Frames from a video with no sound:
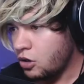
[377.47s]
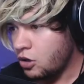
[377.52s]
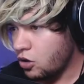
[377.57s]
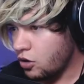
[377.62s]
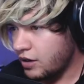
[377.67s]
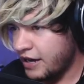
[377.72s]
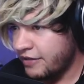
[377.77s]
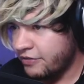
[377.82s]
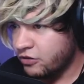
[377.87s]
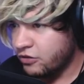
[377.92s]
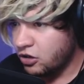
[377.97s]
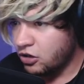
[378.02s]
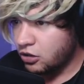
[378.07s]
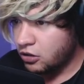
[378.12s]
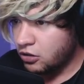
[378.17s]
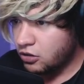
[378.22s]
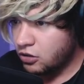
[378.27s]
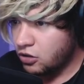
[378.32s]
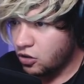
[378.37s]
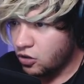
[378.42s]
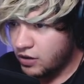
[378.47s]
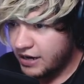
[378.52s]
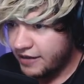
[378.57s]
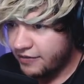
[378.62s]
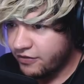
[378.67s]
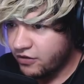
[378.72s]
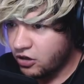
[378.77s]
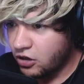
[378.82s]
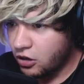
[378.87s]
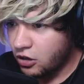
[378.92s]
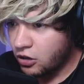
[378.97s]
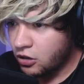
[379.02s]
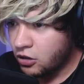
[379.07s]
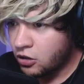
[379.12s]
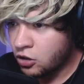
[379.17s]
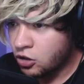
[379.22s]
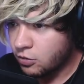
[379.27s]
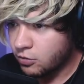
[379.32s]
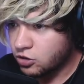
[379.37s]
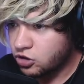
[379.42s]
Lográndolo, lográndolo,
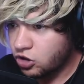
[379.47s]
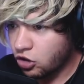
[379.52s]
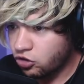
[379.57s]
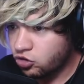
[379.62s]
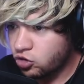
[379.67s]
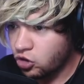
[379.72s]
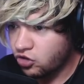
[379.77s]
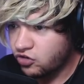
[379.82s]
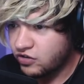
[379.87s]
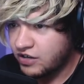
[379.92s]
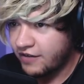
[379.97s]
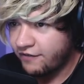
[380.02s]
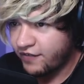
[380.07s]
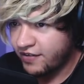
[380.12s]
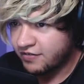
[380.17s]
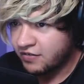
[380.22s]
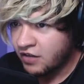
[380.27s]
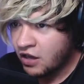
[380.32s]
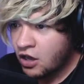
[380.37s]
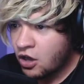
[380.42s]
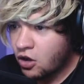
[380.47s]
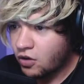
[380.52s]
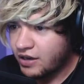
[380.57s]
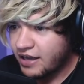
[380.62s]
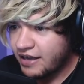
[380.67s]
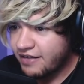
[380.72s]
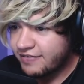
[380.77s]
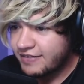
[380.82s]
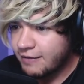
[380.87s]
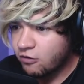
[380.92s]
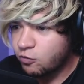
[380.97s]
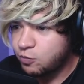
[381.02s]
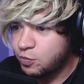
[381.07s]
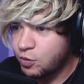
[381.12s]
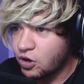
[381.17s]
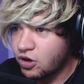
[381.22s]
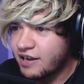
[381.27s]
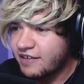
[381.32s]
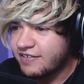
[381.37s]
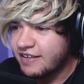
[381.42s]
como todos unos jefes. Ok, estamos
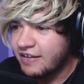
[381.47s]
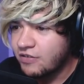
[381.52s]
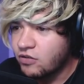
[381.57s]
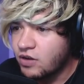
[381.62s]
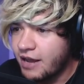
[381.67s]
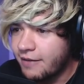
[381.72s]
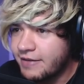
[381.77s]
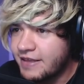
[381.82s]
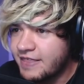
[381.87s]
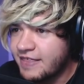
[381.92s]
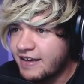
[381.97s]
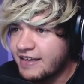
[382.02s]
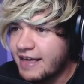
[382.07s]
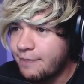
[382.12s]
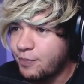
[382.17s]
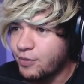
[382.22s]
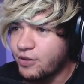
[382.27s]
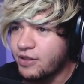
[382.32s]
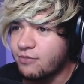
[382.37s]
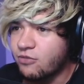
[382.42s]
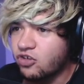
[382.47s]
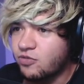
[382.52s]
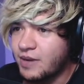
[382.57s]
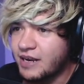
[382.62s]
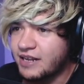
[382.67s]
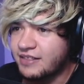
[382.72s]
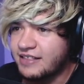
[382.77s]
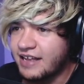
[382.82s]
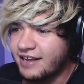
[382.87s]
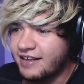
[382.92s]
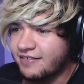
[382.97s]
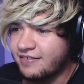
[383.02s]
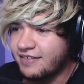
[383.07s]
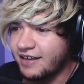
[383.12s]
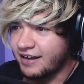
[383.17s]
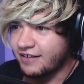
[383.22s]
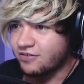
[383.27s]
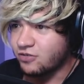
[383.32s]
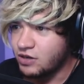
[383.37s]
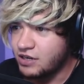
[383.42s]
progresando en la vida, ya podemos ver tanques de
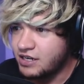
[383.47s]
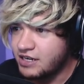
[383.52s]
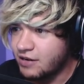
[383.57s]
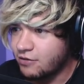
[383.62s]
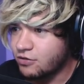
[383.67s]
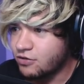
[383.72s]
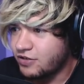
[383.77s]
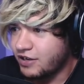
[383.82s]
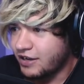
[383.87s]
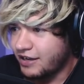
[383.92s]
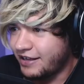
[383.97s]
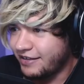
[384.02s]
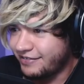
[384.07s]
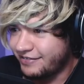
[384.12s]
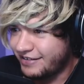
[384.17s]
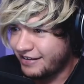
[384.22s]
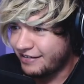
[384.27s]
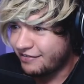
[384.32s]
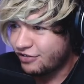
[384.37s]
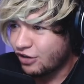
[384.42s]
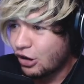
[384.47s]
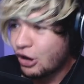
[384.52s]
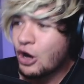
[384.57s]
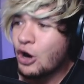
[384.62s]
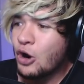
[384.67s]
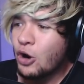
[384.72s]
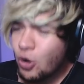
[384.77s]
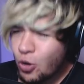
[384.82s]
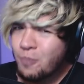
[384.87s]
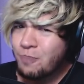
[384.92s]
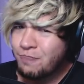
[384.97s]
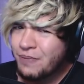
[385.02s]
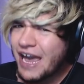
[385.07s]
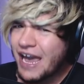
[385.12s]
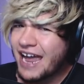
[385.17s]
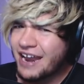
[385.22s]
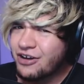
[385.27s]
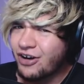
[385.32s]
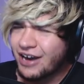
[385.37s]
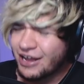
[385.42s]
gasolina o no sé qué es eso. Un
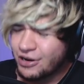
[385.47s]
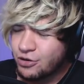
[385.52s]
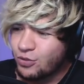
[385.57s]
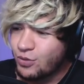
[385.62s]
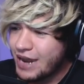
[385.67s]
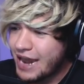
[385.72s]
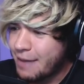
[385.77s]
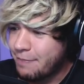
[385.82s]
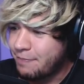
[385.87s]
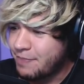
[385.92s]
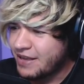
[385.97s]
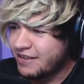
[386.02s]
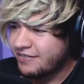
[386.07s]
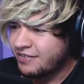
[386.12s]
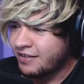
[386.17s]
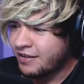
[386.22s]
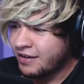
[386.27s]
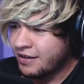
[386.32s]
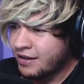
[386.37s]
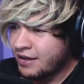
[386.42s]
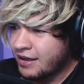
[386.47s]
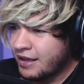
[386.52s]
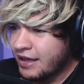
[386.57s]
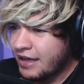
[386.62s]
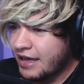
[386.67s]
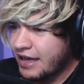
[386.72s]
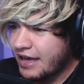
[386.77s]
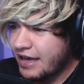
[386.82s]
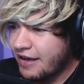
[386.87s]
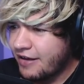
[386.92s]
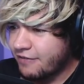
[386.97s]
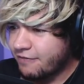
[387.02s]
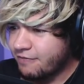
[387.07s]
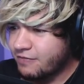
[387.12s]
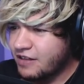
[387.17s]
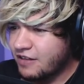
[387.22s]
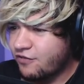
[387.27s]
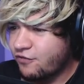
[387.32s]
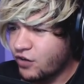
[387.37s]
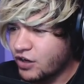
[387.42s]
piano en un lápiz. Eh,
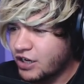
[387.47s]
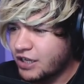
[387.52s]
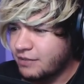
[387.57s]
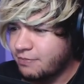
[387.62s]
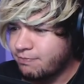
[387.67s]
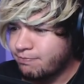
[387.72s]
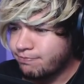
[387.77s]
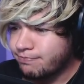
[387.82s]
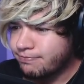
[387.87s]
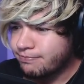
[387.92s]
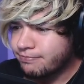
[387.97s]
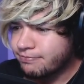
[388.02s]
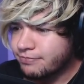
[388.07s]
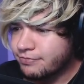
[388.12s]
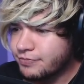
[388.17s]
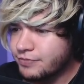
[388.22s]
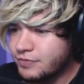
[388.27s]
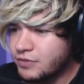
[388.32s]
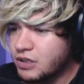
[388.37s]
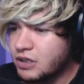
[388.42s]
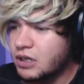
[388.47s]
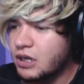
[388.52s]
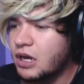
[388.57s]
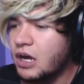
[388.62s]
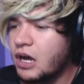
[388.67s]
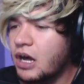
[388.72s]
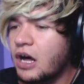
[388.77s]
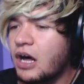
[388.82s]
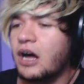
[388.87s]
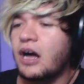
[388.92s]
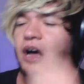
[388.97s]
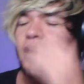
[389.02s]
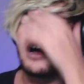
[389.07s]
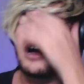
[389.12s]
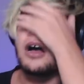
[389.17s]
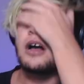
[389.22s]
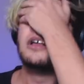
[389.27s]
let's fuck it ah